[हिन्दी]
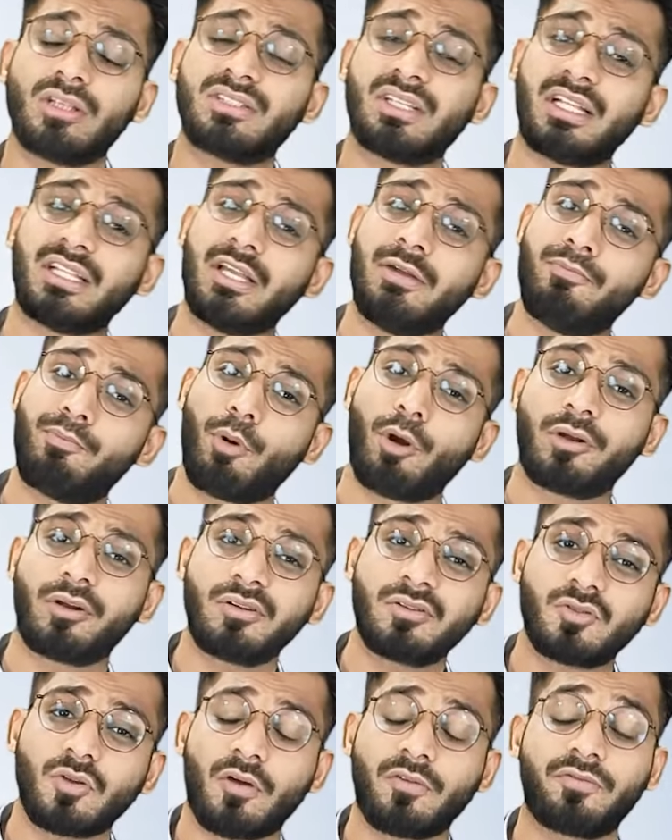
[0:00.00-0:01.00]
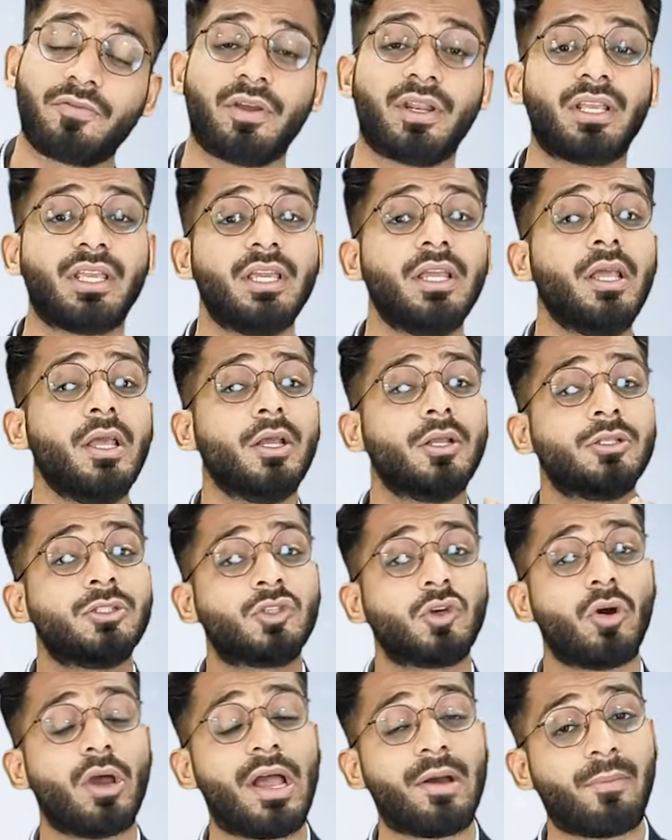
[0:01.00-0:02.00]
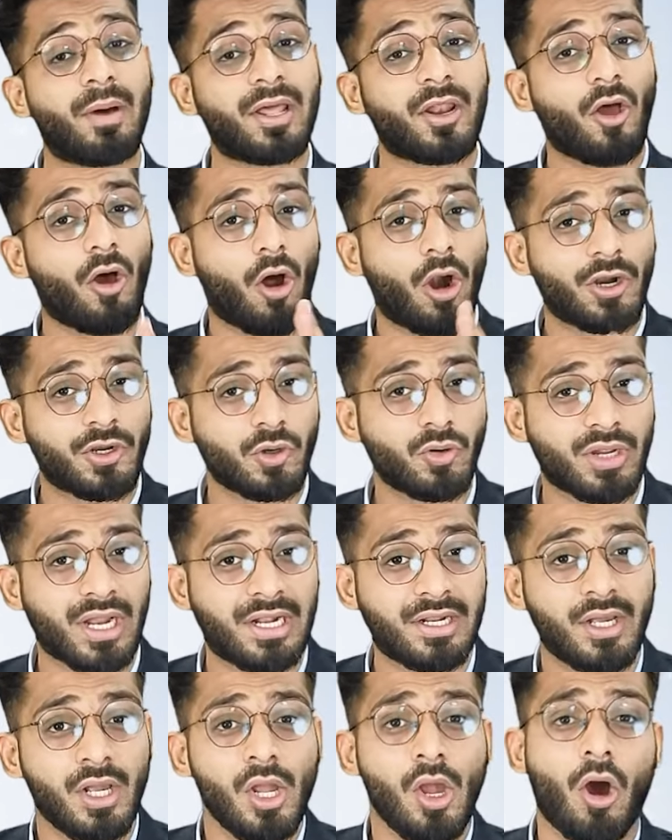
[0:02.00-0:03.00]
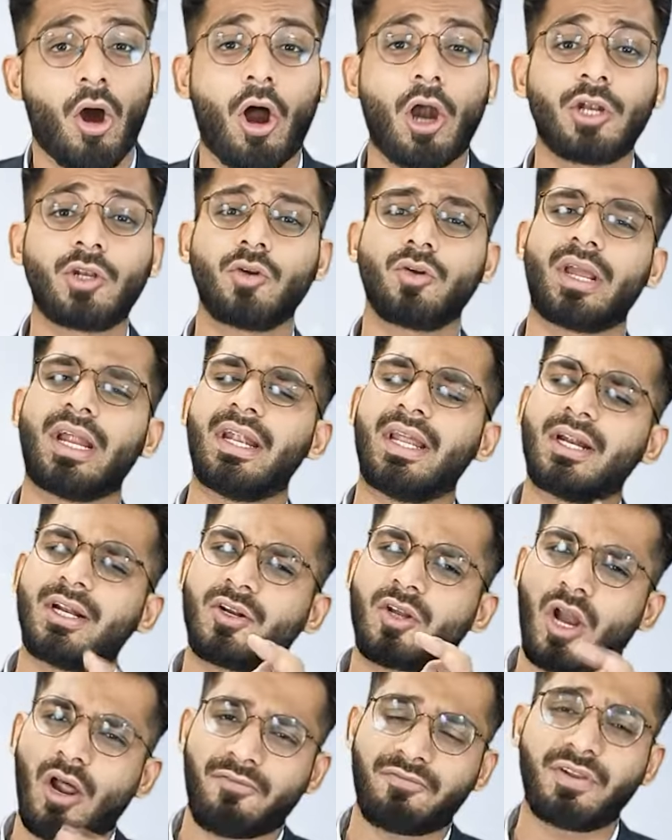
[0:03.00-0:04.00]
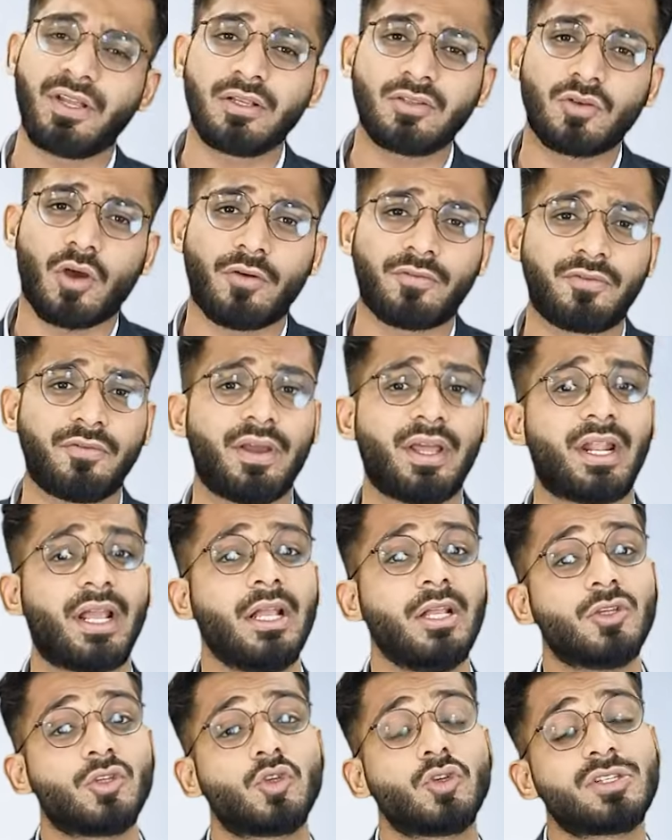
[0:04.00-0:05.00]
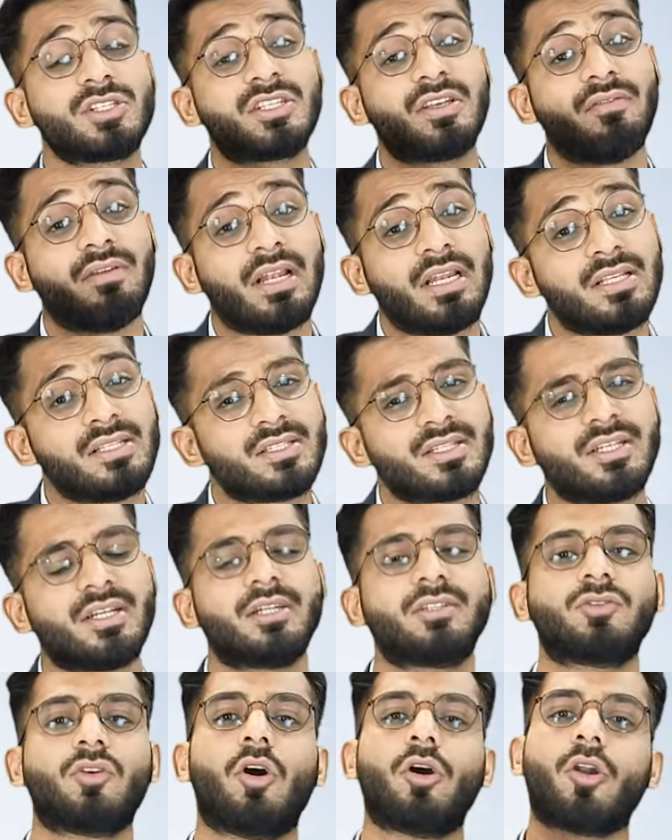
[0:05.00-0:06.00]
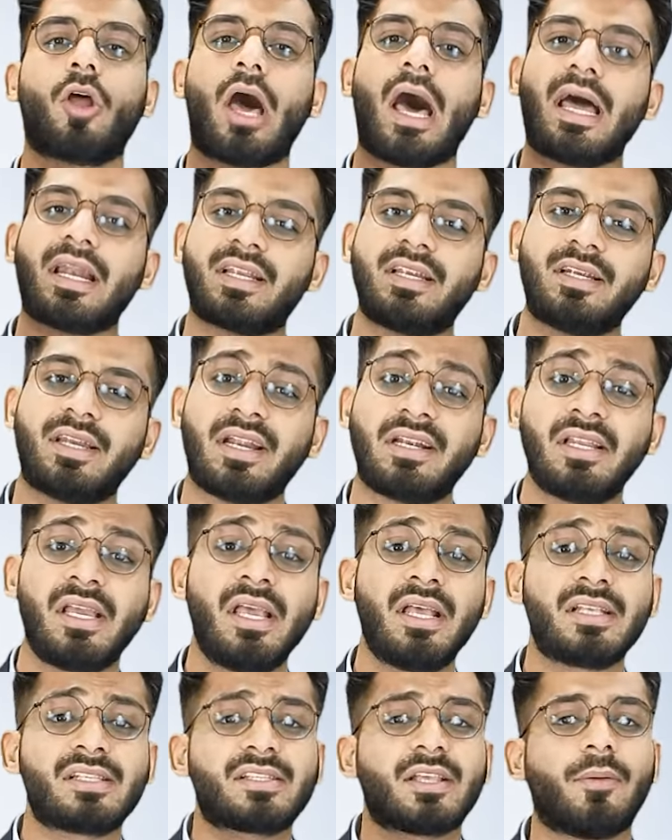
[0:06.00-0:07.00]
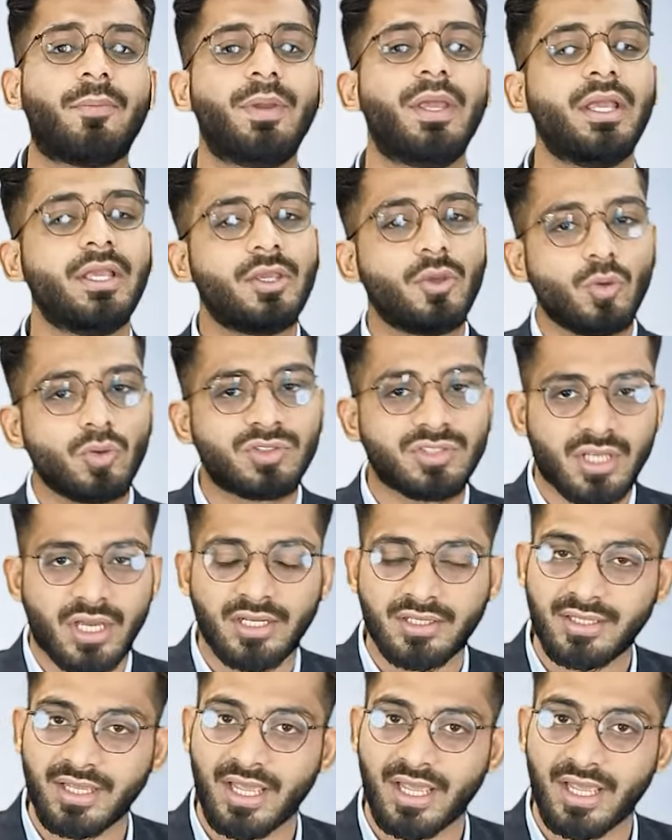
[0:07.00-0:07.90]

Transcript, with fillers: ज़्यादा इंपॉर्टेंट सॉफ्टवेयर की जो है हमारा ऑटो ऑटोकैट एक ड्राफ्टिंग सॉफ्टवेयर है जो सिविल इंजीनियर और आर्किटेक्ट सभी यूज करते